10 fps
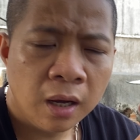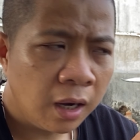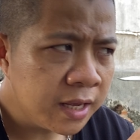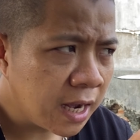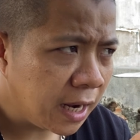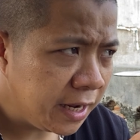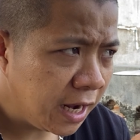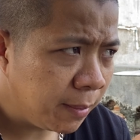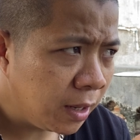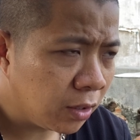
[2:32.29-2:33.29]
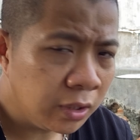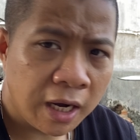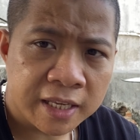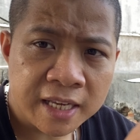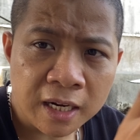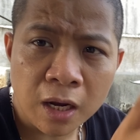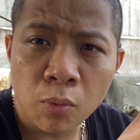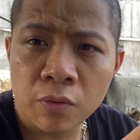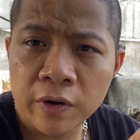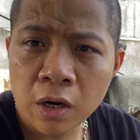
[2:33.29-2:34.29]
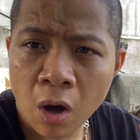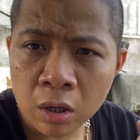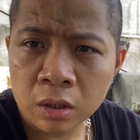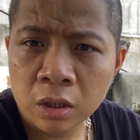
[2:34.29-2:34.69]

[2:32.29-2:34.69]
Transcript: ở nhà các anh em ấy có thể là sách lồng nó vẫn hot